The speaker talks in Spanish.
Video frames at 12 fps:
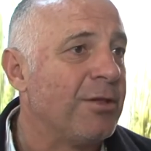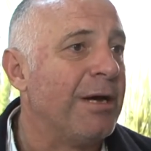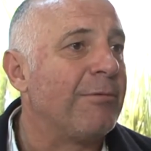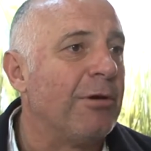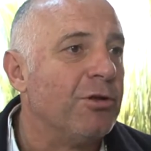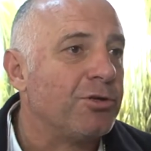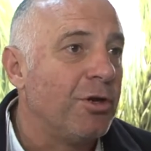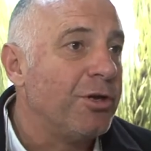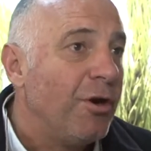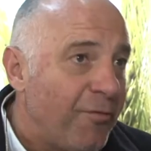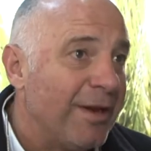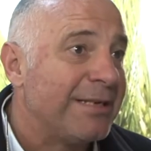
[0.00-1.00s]
Entonces, cuando yo
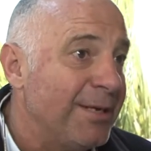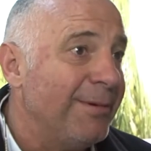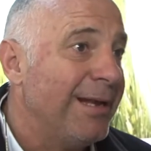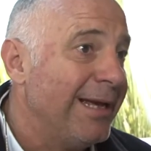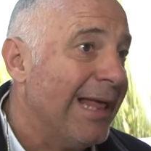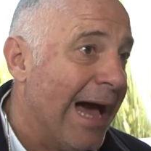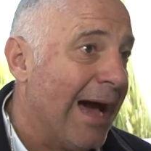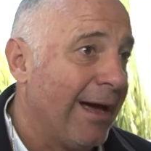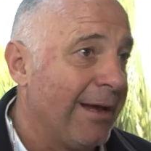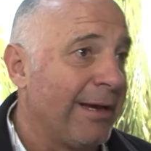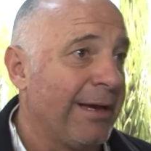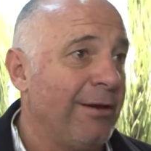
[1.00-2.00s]
digo
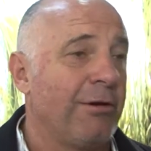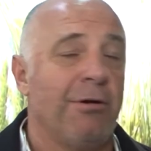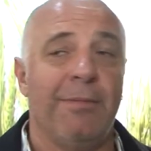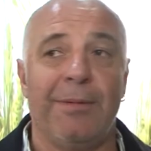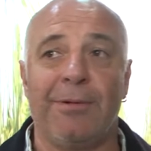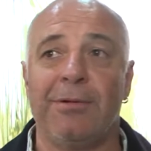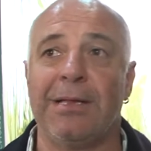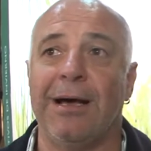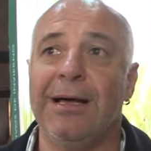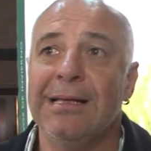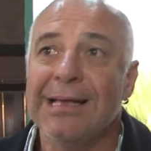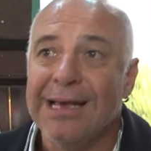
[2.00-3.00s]
flexibilidad, eh, que es lo que vos me
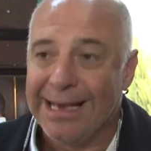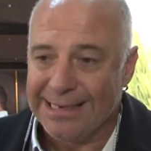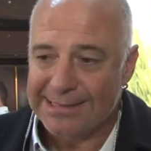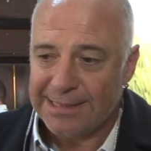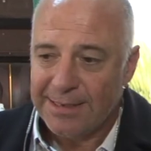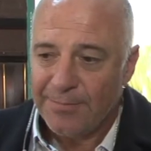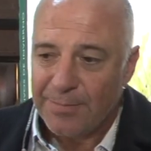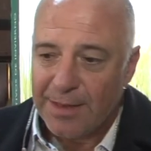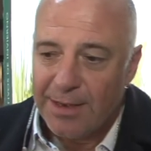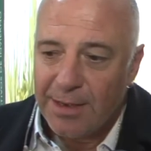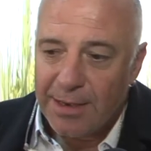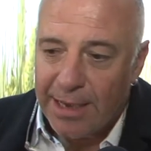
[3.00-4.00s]
preguntabas, es,
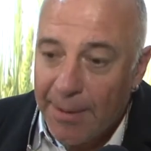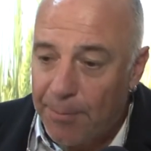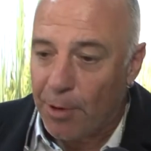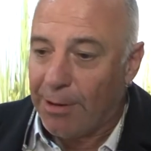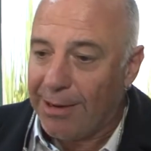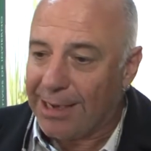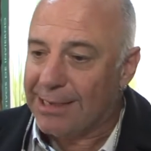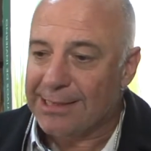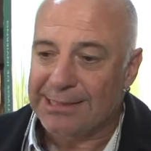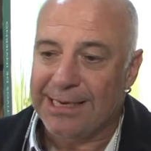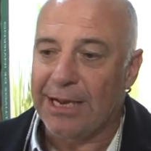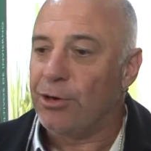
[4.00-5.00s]
es probable que este
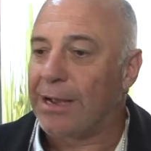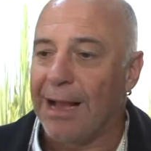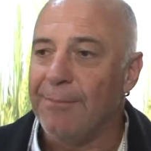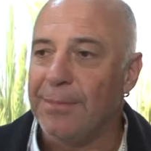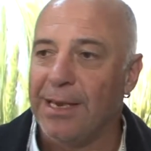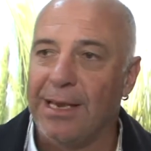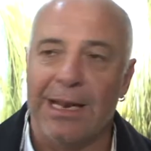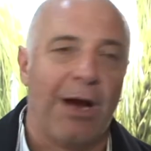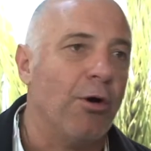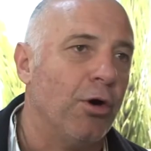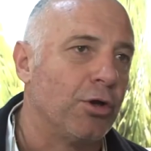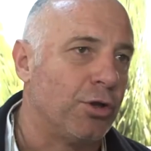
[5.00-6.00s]
escenario cambie en
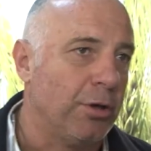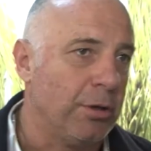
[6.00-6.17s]
agosto.